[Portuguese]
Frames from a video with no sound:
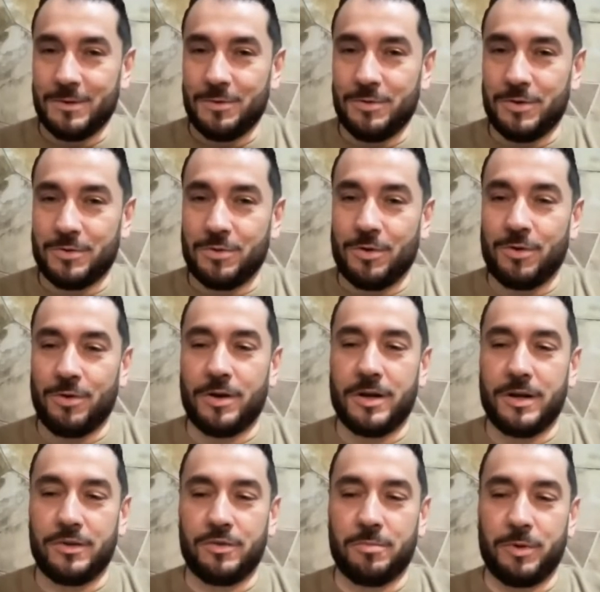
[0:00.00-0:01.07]
O que eu estou
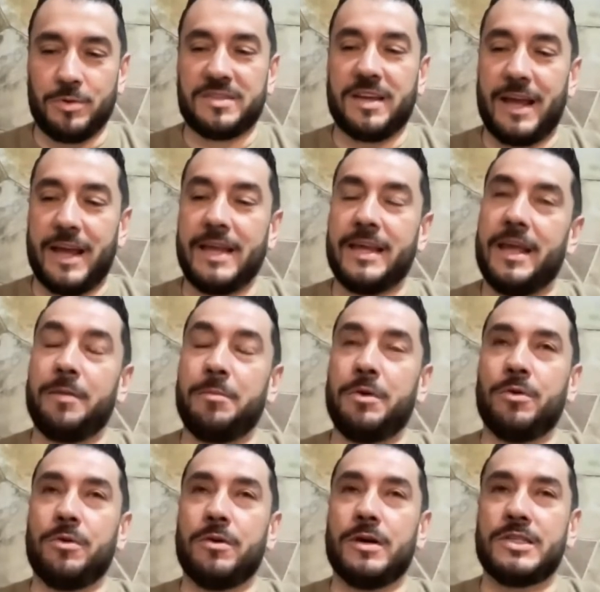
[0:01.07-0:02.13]
colocando no meu CRM
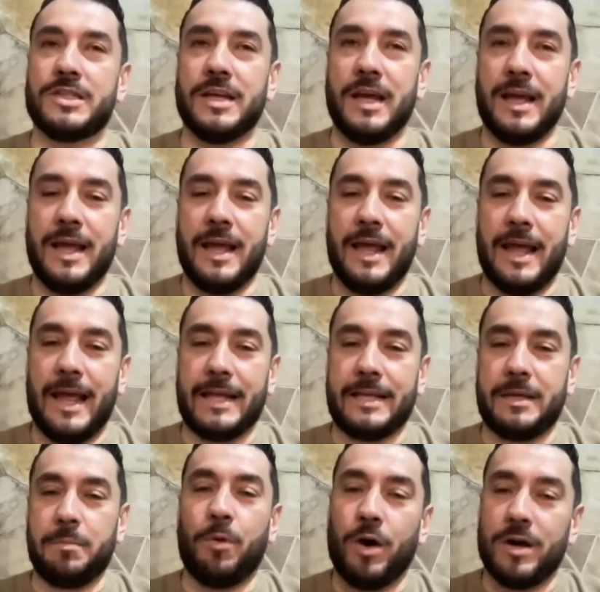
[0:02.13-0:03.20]
hoje é
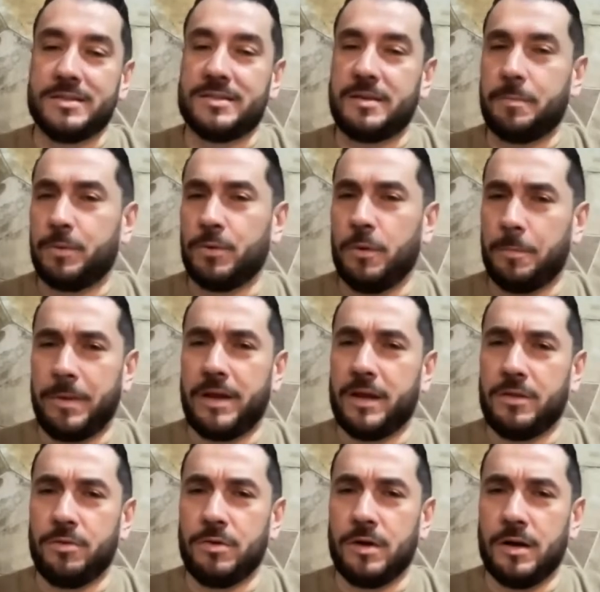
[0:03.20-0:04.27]
que mostre para o
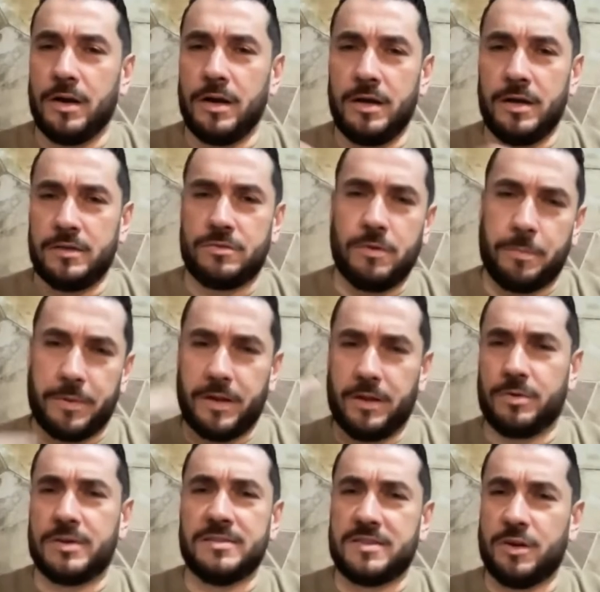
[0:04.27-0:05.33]
operador, antes do
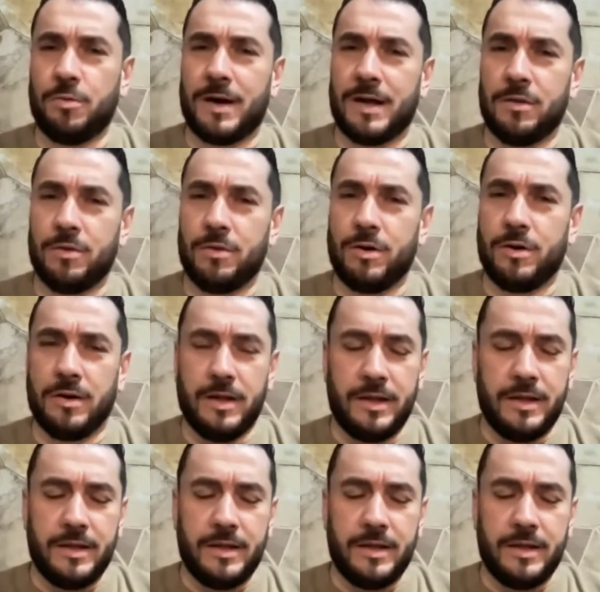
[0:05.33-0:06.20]
operador dizer um alô,